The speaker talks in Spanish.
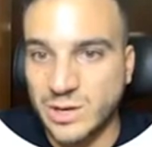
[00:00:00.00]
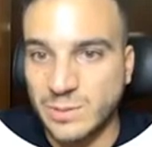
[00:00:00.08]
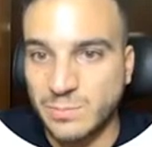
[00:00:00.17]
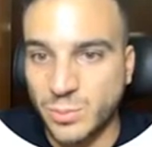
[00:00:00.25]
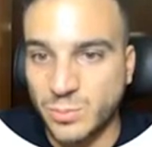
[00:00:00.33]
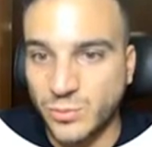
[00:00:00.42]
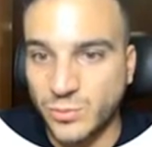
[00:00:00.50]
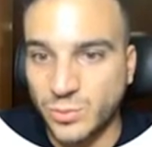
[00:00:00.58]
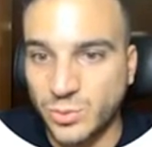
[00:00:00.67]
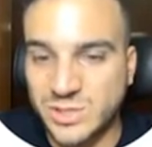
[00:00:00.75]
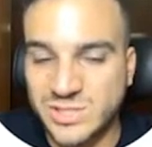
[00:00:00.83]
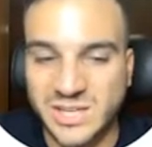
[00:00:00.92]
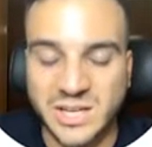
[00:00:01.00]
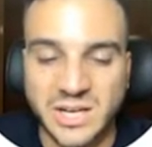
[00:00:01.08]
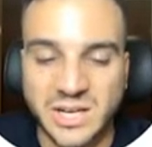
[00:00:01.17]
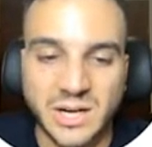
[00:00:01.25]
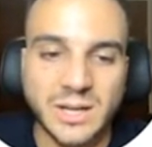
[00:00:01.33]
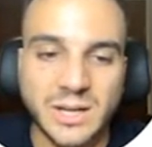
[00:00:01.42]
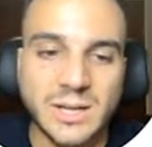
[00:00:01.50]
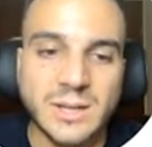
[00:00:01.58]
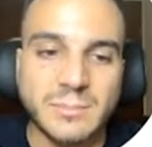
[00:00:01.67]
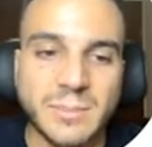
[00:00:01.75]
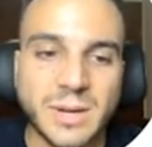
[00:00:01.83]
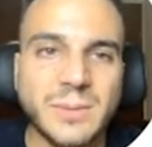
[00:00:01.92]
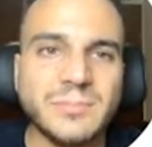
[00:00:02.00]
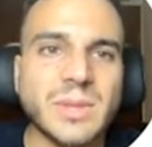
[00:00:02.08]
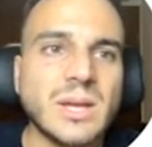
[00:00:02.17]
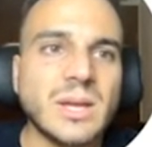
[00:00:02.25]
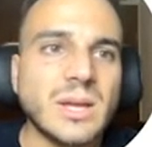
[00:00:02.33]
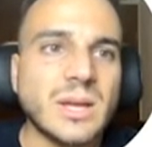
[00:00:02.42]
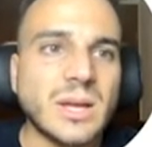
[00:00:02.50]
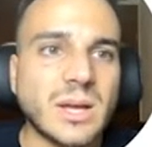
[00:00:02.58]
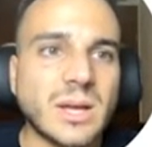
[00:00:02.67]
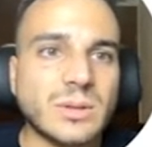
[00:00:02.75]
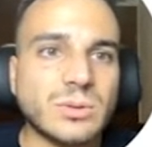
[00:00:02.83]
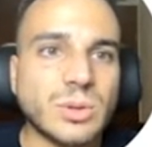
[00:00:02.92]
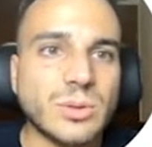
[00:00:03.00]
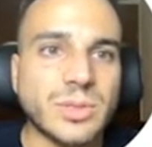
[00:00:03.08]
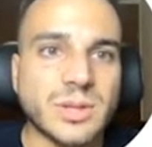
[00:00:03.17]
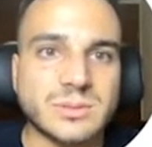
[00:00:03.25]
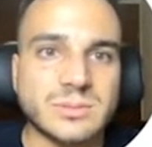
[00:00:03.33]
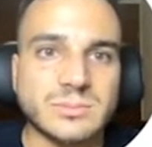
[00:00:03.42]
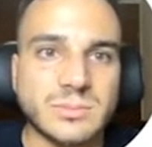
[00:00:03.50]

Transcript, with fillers: el propio fondo que se genera, ¿vale? Entonces,